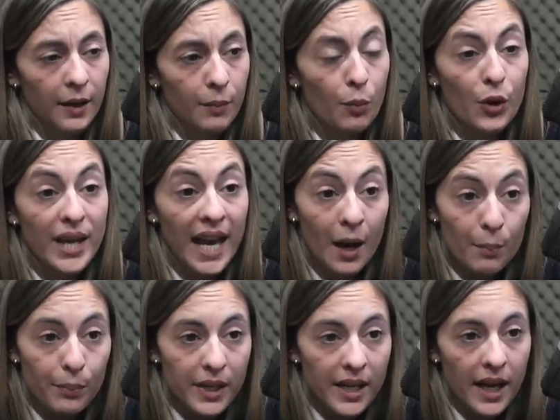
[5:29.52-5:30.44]
muy
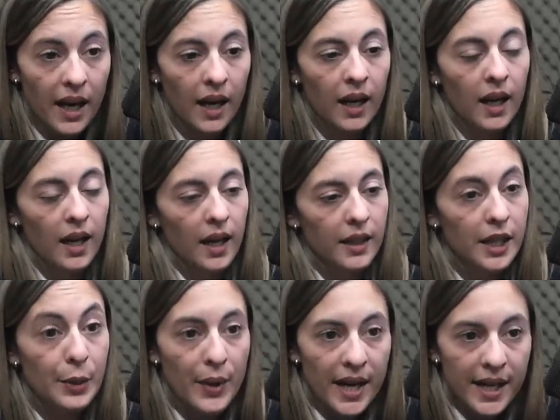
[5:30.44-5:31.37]
amplia,
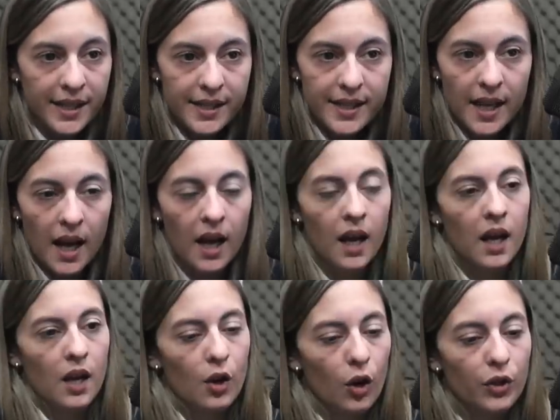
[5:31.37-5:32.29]
diversa,
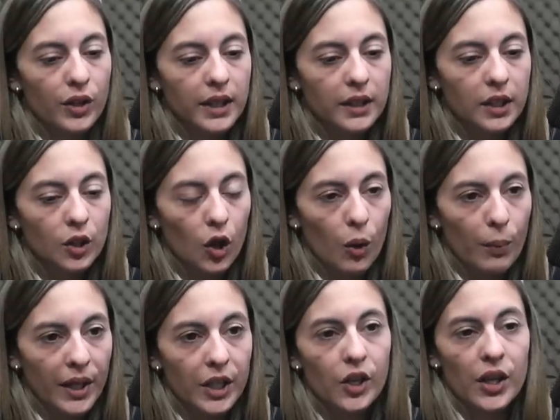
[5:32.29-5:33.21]
con distintos
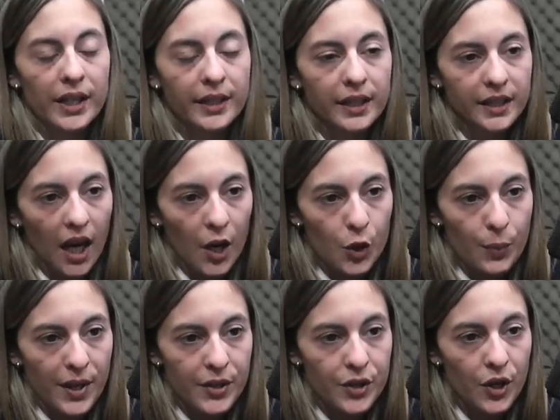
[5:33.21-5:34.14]
compañeros de distintas
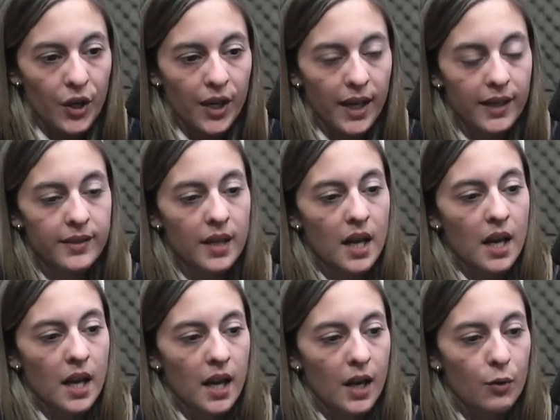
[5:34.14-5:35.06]
agrupaciones
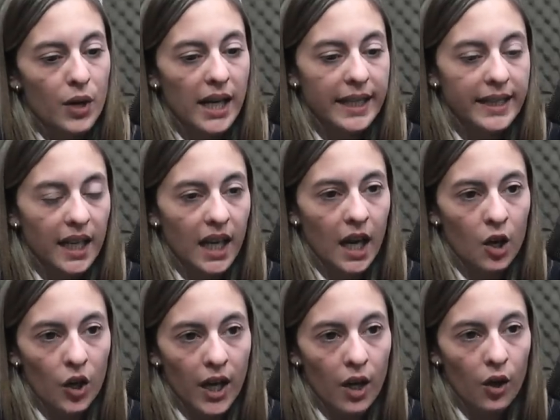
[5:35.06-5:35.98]
eh, una lista que ha
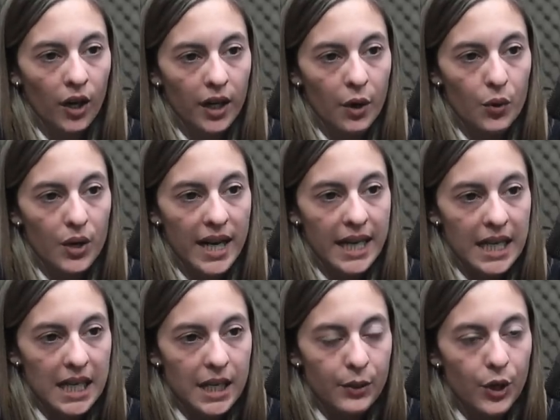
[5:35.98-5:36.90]
logrado generar un
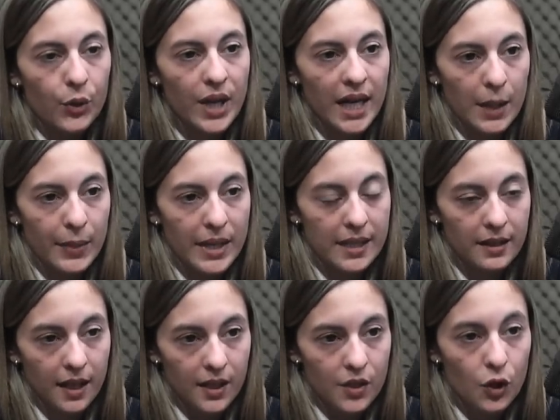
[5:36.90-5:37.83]
equilibrio y una
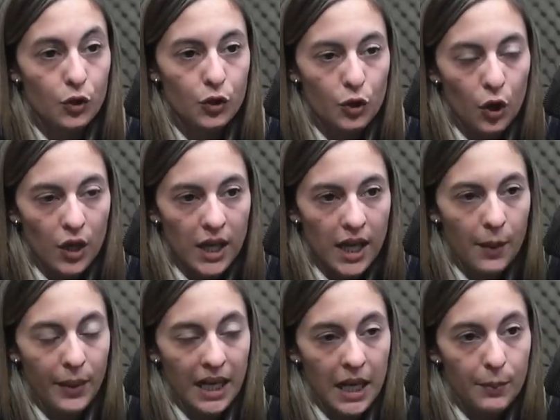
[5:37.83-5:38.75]
representación sólida
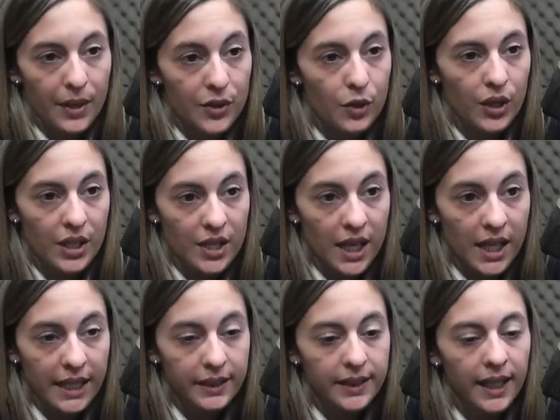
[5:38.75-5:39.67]
para el espacio
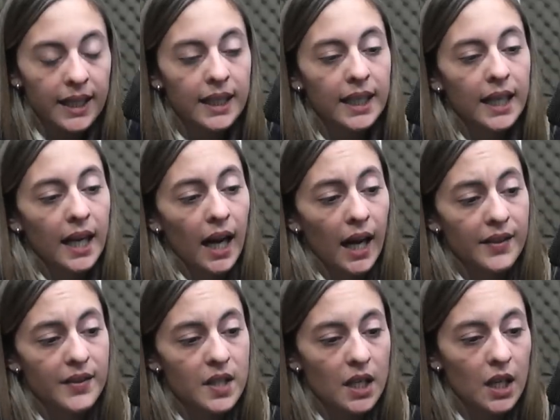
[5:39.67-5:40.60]
kirchnerista.
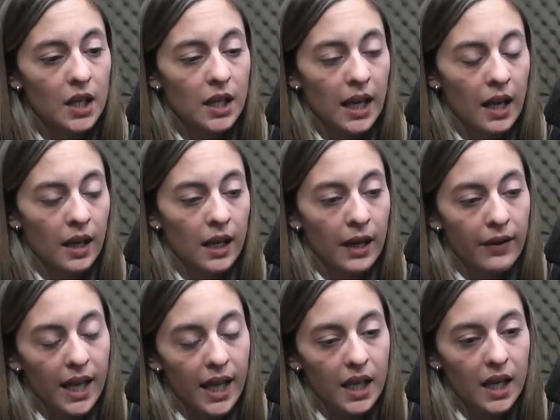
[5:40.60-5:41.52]
Así que la,
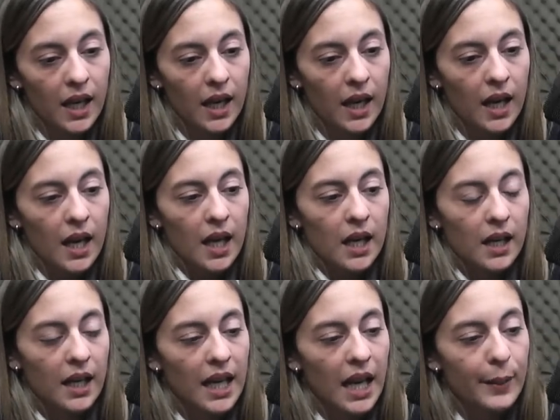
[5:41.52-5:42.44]
verdad es que,
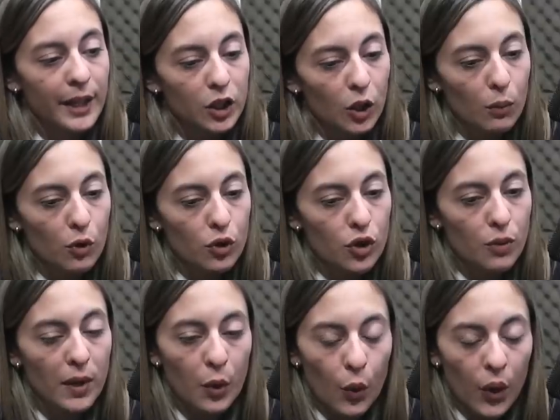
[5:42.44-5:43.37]
lamento mucho y
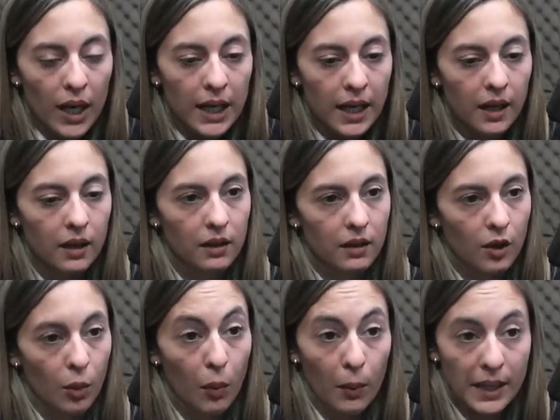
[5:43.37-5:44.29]
me duele
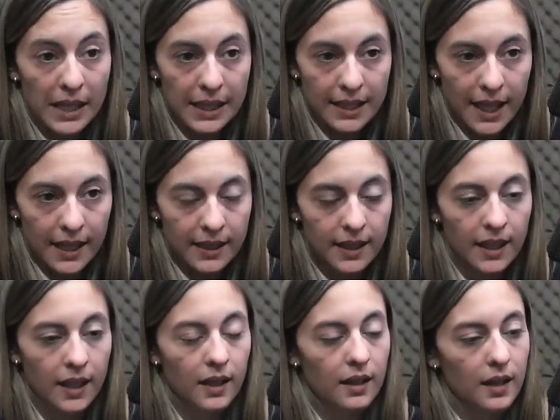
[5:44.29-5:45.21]
como
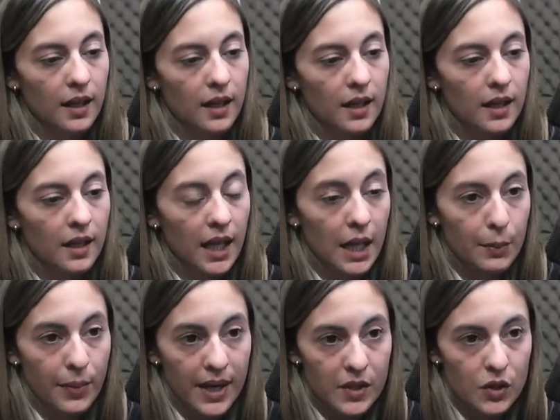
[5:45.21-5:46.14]
militante eh, del
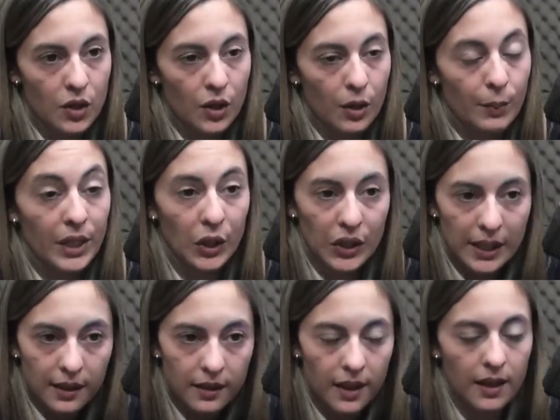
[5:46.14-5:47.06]
espacio
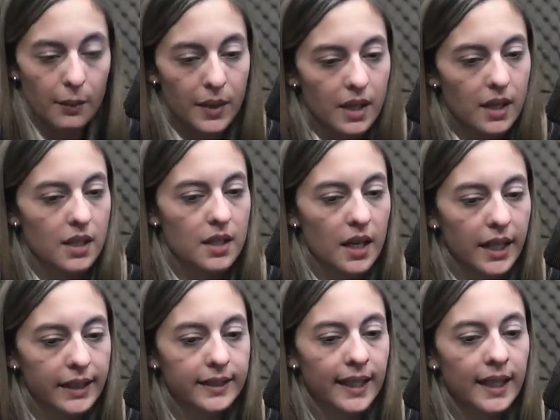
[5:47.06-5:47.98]
peronista y también
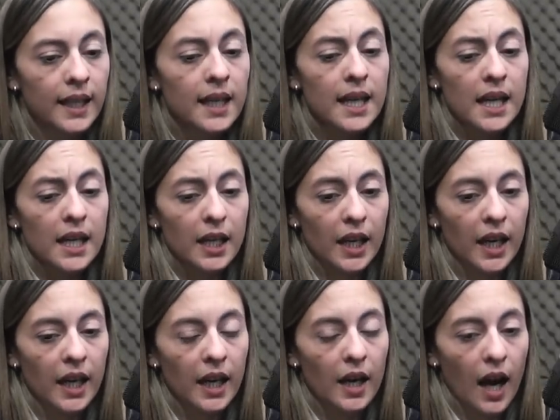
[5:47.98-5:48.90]
kirchnerista
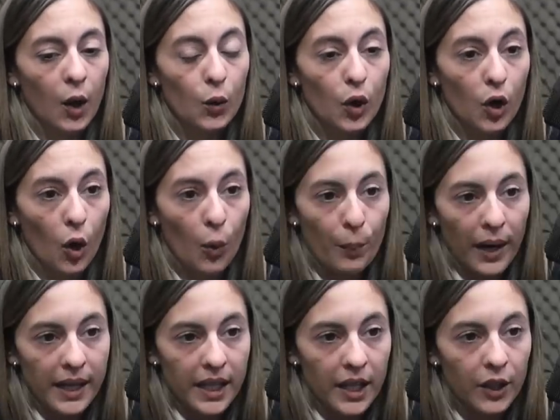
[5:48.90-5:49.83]
que algunos
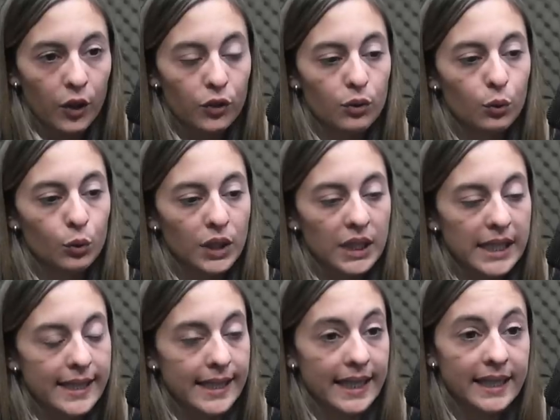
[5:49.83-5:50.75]
compañeros
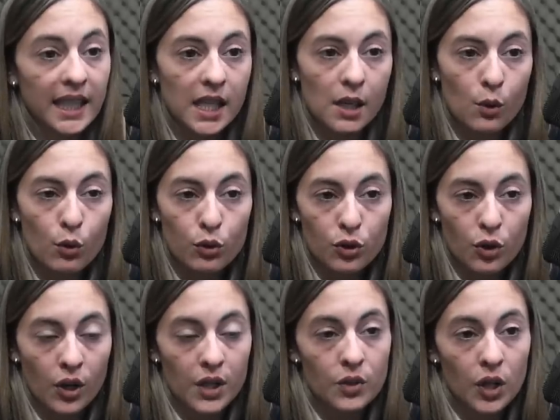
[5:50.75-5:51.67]
utilicen este
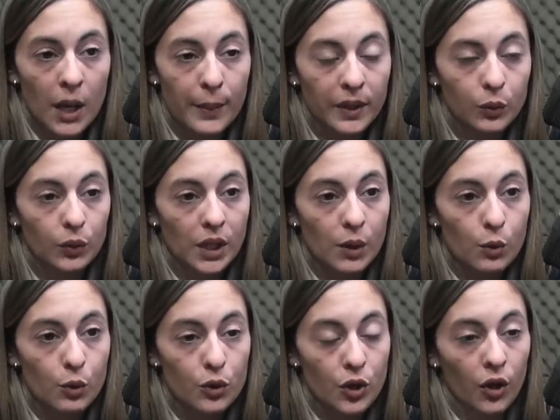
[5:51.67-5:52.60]
discurso, que es solamente un
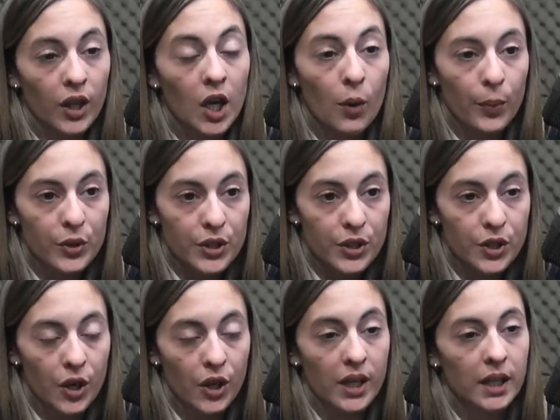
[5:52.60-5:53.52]
discurso de la
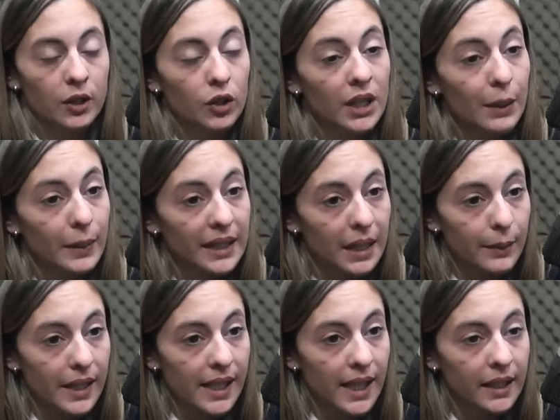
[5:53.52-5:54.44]
oposición y totalmente
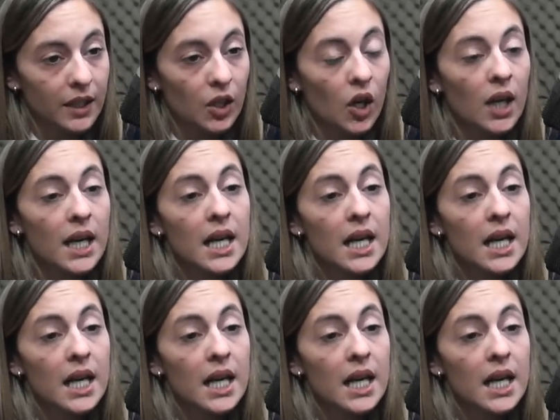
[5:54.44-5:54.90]
mediático,